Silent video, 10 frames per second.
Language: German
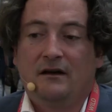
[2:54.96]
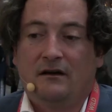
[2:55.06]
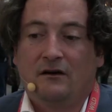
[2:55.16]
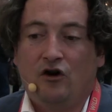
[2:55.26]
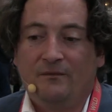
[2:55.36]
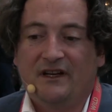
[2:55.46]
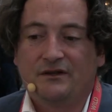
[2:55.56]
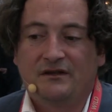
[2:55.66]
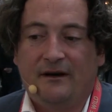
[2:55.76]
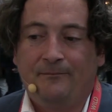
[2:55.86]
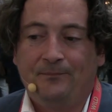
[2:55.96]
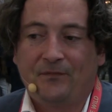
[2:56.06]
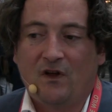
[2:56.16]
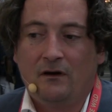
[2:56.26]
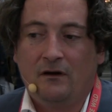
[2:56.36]
äh, kommen da
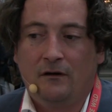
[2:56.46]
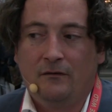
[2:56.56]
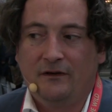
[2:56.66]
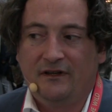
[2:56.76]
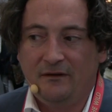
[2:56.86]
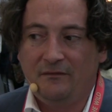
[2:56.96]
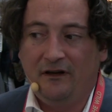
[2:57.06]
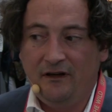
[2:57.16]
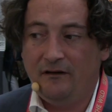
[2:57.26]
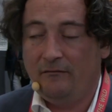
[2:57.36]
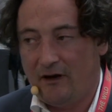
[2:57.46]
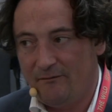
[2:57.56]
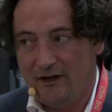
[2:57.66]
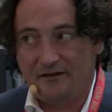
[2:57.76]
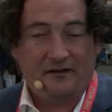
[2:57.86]
zusammen äh, hier in Berlin, haben
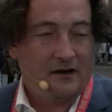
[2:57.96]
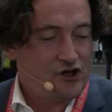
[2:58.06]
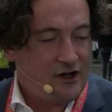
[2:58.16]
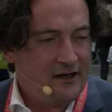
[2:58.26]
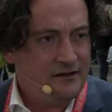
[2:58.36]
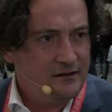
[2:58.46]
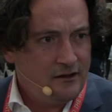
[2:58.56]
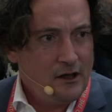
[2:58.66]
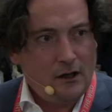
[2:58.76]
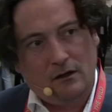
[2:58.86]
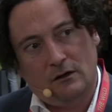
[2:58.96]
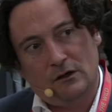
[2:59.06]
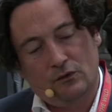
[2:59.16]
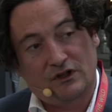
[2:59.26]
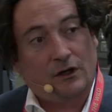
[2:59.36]
wir letztes Jahr gestartet äh,
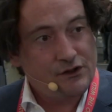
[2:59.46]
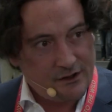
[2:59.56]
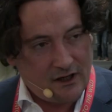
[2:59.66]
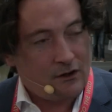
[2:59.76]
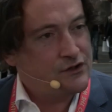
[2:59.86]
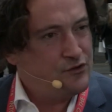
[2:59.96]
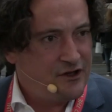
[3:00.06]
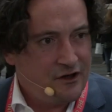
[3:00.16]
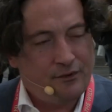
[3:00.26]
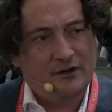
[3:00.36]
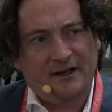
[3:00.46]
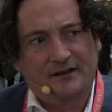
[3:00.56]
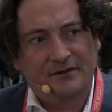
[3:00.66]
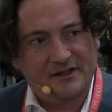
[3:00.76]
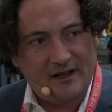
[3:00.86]
und tauschen sich aus über ihre
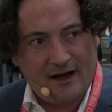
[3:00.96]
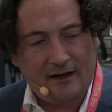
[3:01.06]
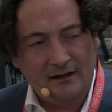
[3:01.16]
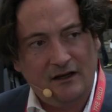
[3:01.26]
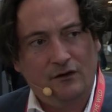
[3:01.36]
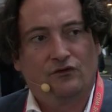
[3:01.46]
Projekte, wie sie da herangehen.